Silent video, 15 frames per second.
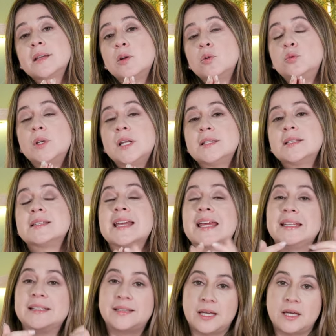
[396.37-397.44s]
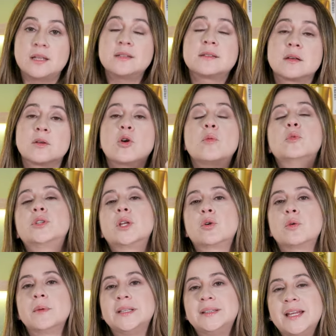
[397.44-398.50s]
que lo utilices en tés, como te
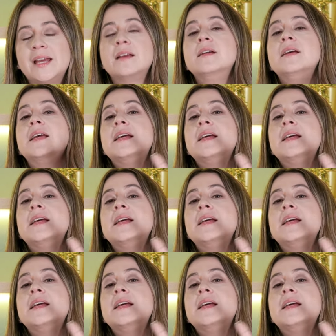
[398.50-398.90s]
comenté,